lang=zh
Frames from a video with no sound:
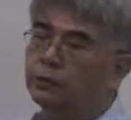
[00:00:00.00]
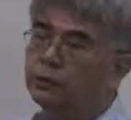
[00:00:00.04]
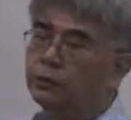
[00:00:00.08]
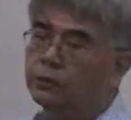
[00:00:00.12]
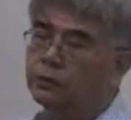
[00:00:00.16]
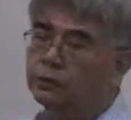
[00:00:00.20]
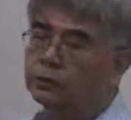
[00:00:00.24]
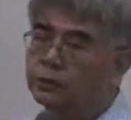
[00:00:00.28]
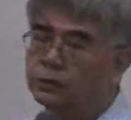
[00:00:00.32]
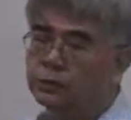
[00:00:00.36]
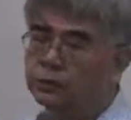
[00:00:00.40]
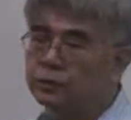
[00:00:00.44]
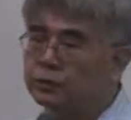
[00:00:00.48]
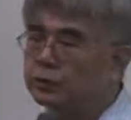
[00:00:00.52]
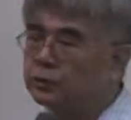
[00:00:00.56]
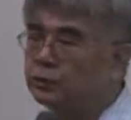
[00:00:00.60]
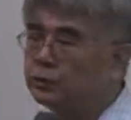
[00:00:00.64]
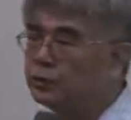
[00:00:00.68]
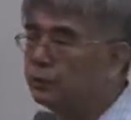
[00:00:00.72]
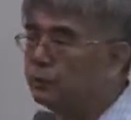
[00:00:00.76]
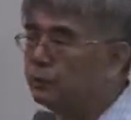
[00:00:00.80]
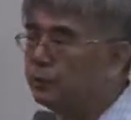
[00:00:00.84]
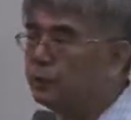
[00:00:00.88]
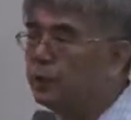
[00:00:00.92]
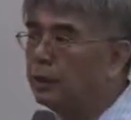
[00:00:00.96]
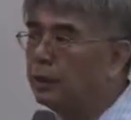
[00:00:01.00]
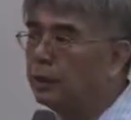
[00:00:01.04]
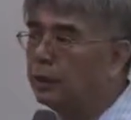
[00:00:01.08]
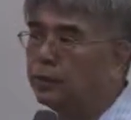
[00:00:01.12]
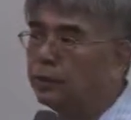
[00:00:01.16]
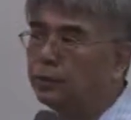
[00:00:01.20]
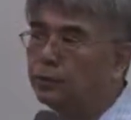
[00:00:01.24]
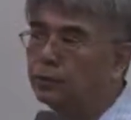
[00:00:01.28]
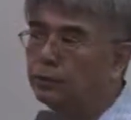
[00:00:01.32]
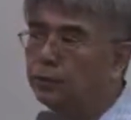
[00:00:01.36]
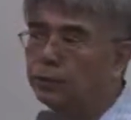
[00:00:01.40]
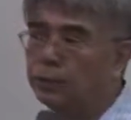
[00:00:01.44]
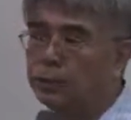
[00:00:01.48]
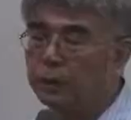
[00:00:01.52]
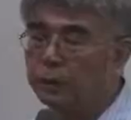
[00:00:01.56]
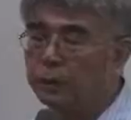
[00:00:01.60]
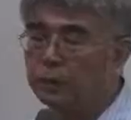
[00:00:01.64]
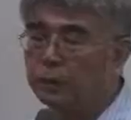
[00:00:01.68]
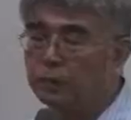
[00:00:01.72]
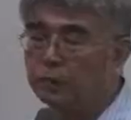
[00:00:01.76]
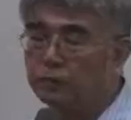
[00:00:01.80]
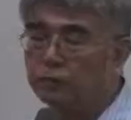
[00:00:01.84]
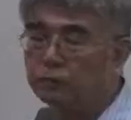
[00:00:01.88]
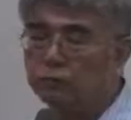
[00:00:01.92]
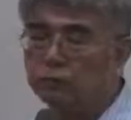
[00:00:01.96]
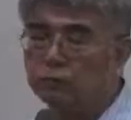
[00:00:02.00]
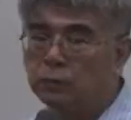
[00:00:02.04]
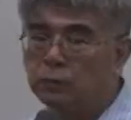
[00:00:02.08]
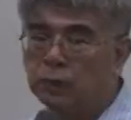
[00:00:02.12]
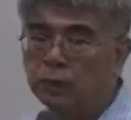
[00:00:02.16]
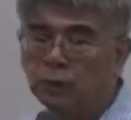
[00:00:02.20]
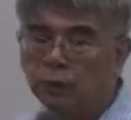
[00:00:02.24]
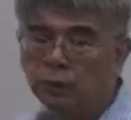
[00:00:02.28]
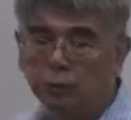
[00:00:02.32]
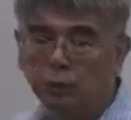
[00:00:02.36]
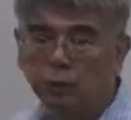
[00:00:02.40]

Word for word: 或者是什么样的一种变动啊，